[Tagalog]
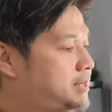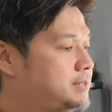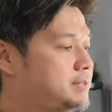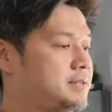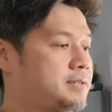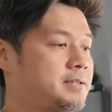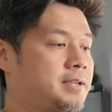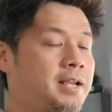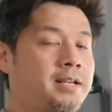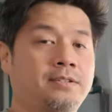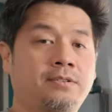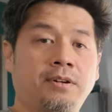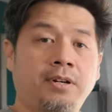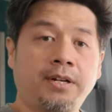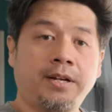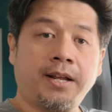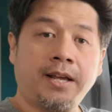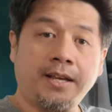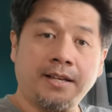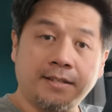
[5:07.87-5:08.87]
is
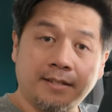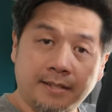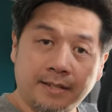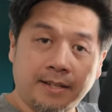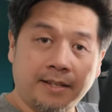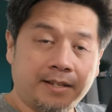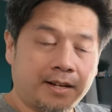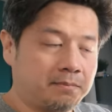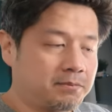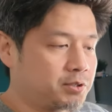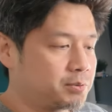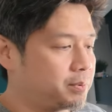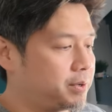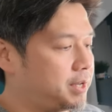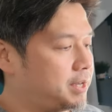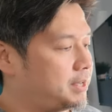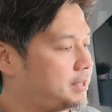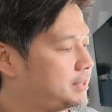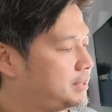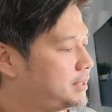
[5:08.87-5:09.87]
actually nice. It comes
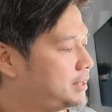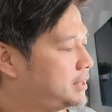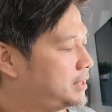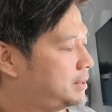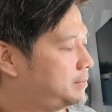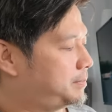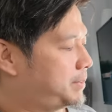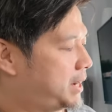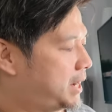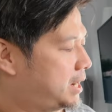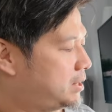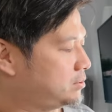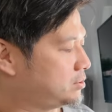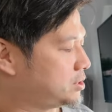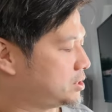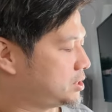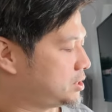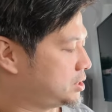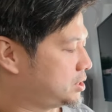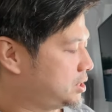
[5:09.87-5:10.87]
with uh, a
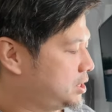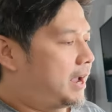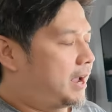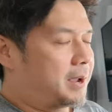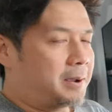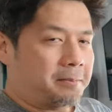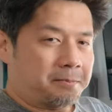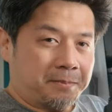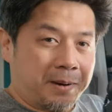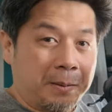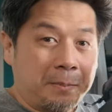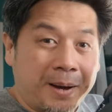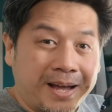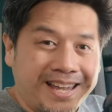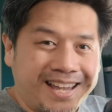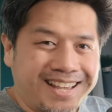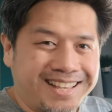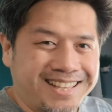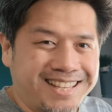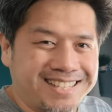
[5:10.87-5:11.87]
pouch. Ah,
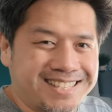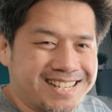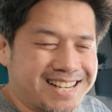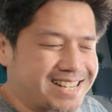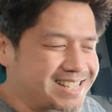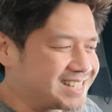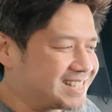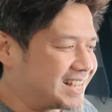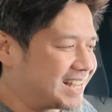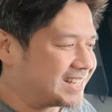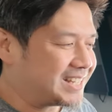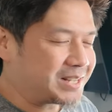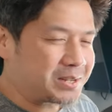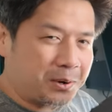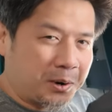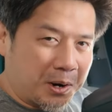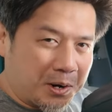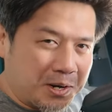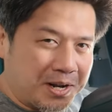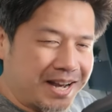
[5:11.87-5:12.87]
mamaya discuss natin
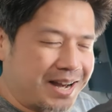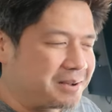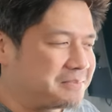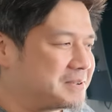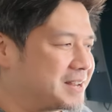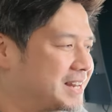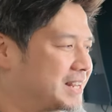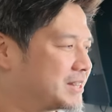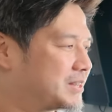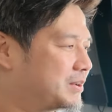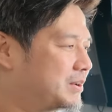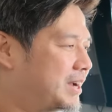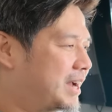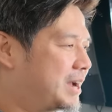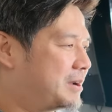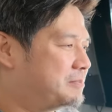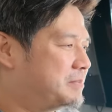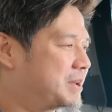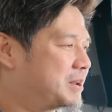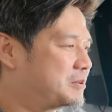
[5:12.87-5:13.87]
kung ano yung laman nito
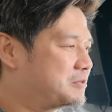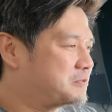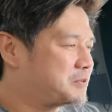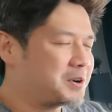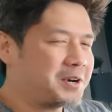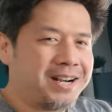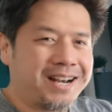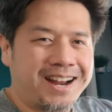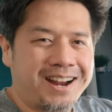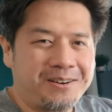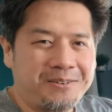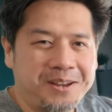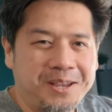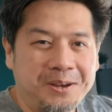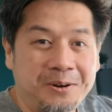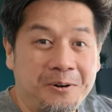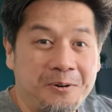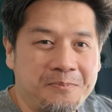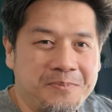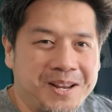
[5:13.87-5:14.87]
ha. Pero for now,
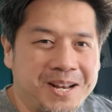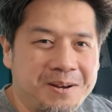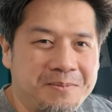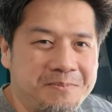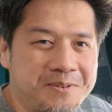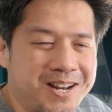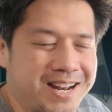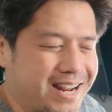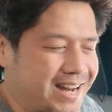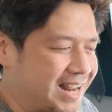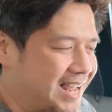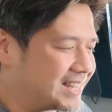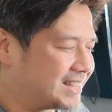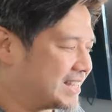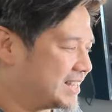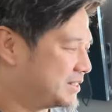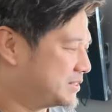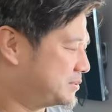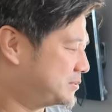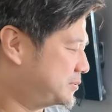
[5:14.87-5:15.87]
i-open na muna
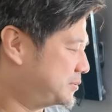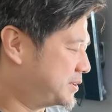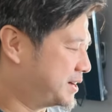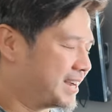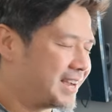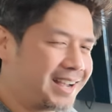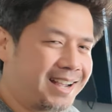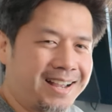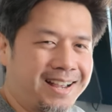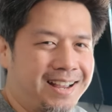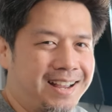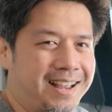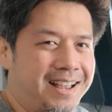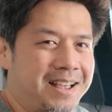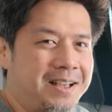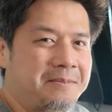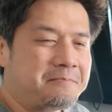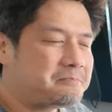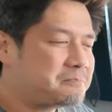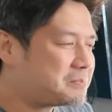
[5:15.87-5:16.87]
natin tong uh,
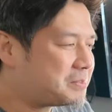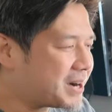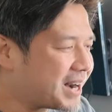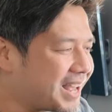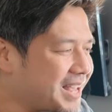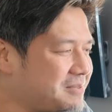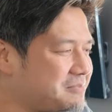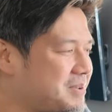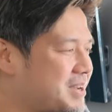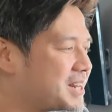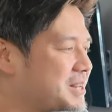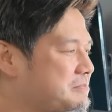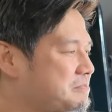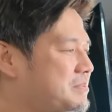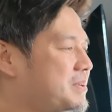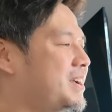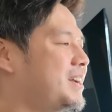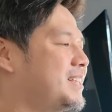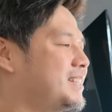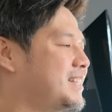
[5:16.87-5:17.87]

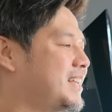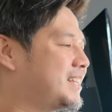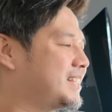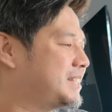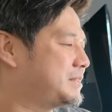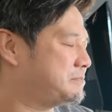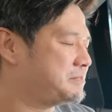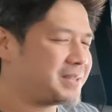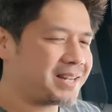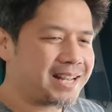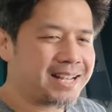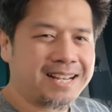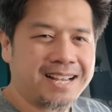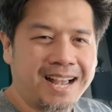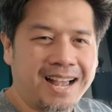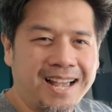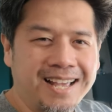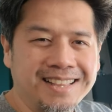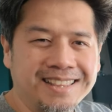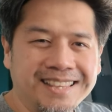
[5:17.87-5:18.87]
primary product na
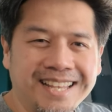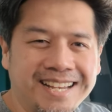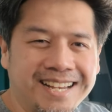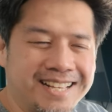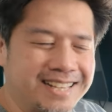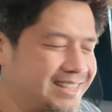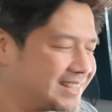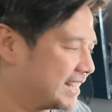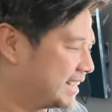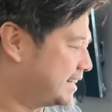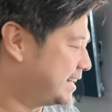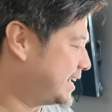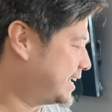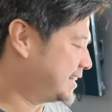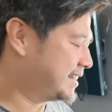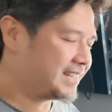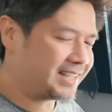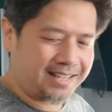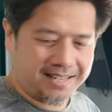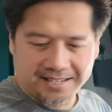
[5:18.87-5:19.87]
pinagkaantay-antay
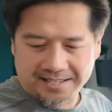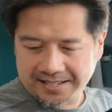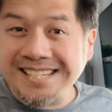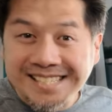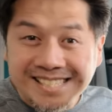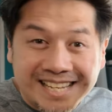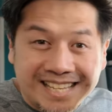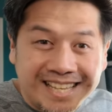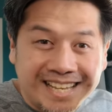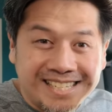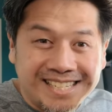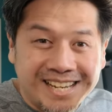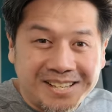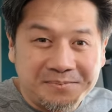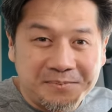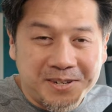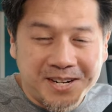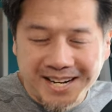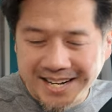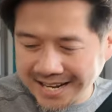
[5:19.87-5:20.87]
natin. I-set
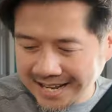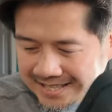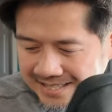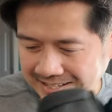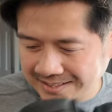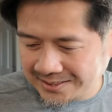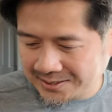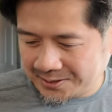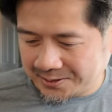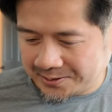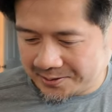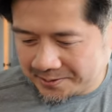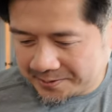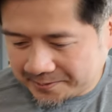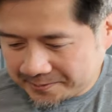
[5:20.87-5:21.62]
aside muna natin to.